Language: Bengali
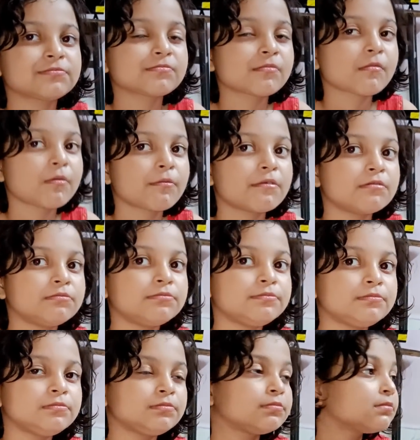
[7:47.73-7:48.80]
থাকে
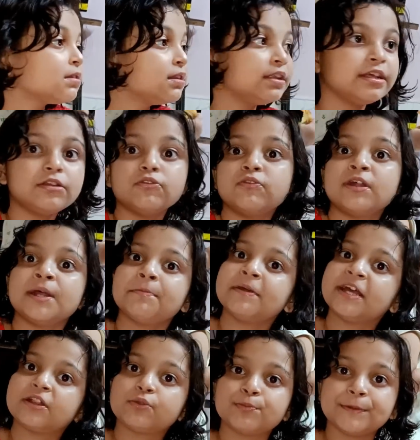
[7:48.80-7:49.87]
ওখানে চলে গেলে
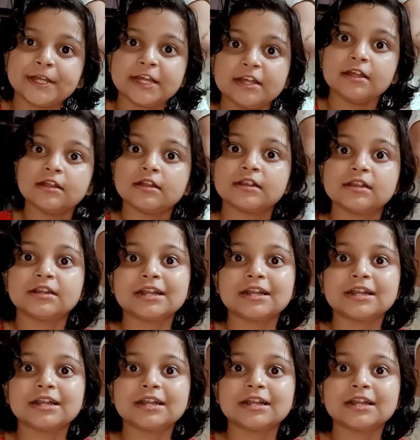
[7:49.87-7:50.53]
এই দিনগুলোই মিস